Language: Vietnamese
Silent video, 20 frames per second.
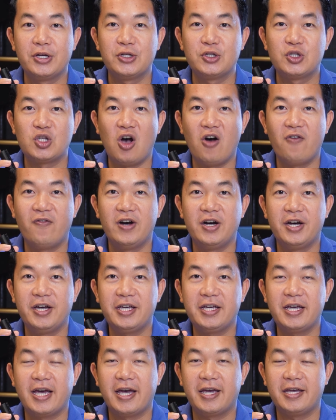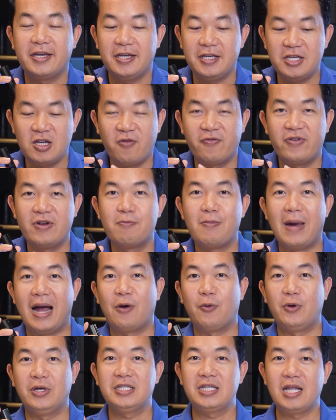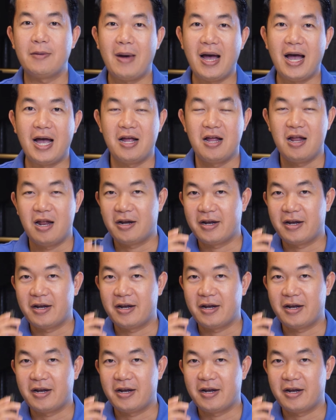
so với cái dòng phiên bản của XT3